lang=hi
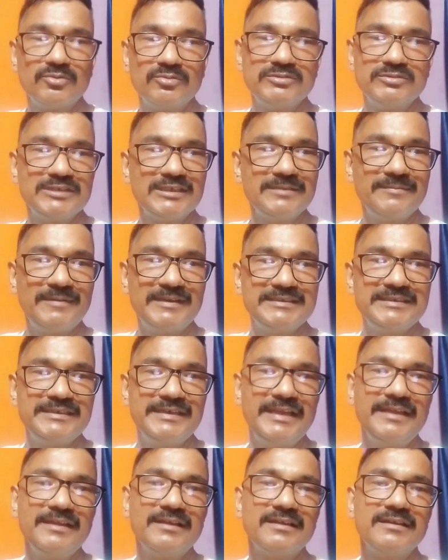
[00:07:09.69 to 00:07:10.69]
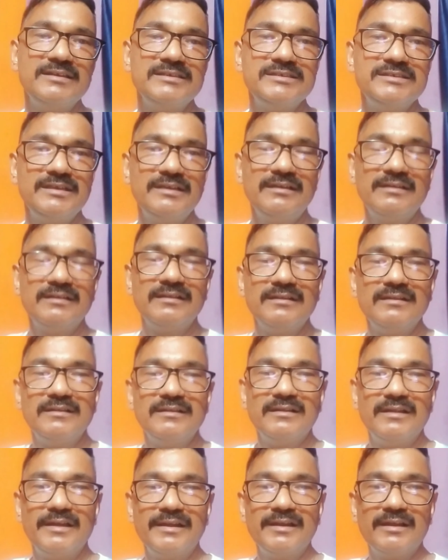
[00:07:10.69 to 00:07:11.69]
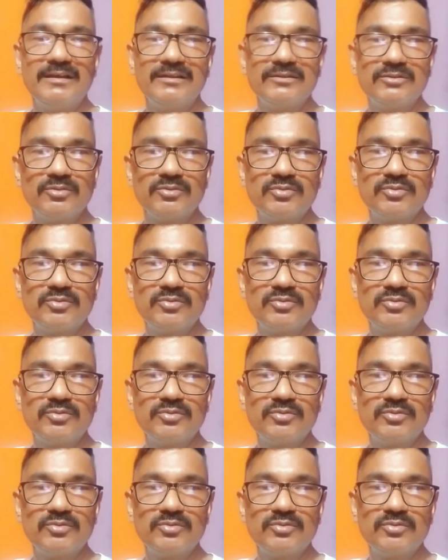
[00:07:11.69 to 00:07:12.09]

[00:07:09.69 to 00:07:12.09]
तो जल्दबाजी नहीं करनी चाहिए है ना